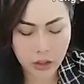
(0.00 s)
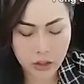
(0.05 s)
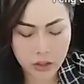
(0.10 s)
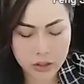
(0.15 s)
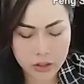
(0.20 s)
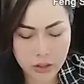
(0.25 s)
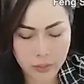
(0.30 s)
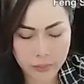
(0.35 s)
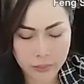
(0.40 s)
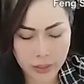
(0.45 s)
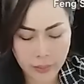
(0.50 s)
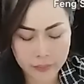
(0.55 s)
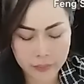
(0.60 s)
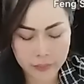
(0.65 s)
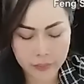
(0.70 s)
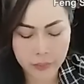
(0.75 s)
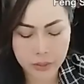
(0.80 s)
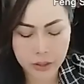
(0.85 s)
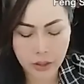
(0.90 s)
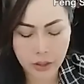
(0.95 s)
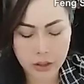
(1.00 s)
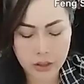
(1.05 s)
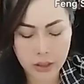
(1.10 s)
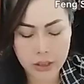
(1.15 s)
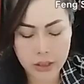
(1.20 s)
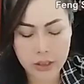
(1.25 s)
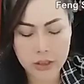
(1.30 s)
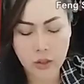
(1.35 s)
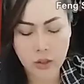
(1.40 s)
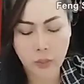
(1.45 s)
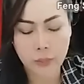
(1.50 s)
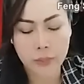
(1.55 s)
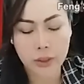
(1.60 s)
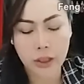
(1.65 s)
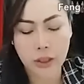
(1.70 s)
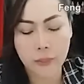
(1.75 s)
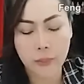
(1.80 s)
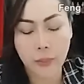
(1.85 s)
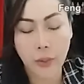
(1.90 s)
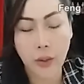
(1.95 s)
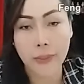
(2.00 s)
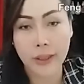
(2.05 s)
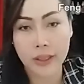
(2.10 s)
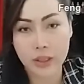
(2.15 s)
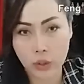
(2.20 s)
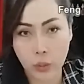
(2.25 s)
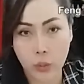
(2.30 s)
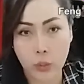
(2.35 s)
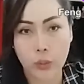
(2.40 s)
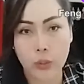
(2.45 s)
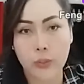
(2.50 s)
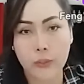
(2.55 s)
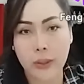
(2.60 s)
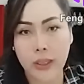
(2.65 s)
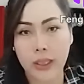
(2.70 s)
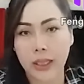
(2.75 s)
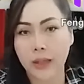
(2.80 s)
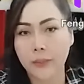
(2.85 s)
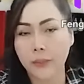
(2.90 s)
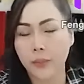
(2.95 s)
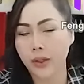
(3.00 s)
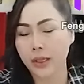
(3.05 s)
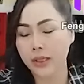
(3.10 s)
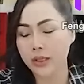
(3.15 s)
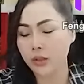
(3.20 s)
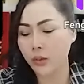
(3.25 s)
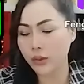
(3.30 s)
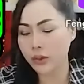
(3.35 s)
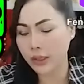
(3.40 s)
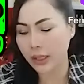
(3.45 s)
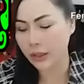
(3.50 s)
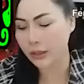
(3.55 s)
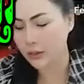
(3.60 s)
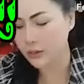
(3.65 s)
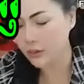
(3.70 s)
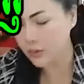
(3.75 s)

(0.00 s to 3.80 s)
sầm rạp tao tiếp dây xôm mưa bỏ cả chục miên é bỏ cả chục chả